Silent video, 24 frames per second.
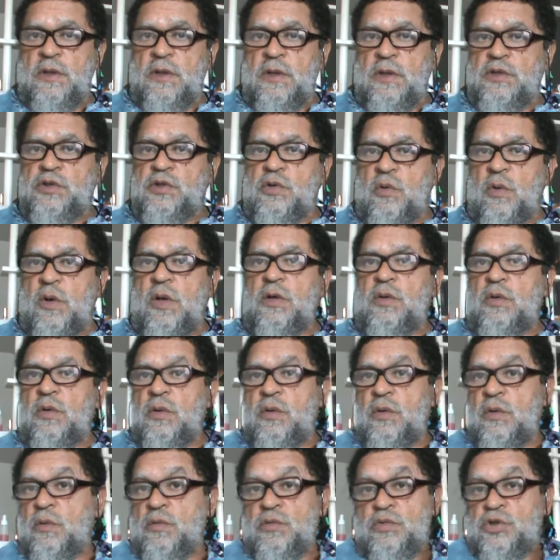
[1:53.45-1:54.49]
et je crois
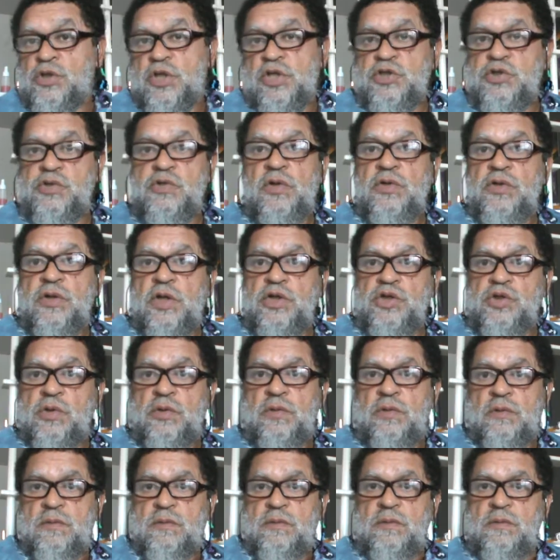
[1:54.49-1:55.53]
qu'on se questionne très jeune.